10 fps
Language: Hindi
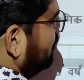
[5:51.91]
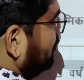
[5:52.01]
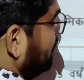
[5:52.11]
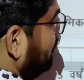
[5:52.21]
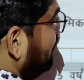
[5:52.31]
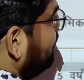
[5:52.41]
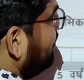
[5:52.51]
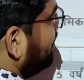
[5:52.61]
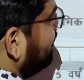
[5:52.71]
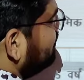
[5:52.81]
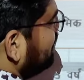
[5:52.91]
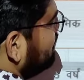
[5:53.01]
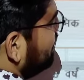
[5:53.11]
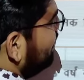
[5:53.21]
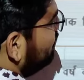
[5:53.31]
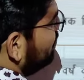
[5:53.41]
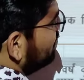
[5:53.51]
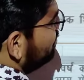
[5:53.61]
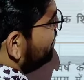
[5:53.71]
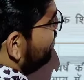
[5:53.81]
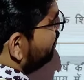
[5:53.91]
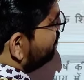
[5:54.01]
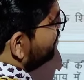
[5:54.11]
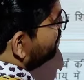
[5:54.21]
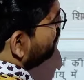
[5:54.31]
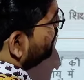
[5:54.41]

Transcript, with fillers: क्षत्रिय में अगर हम चले जाएं तो इसमें आपको देखने को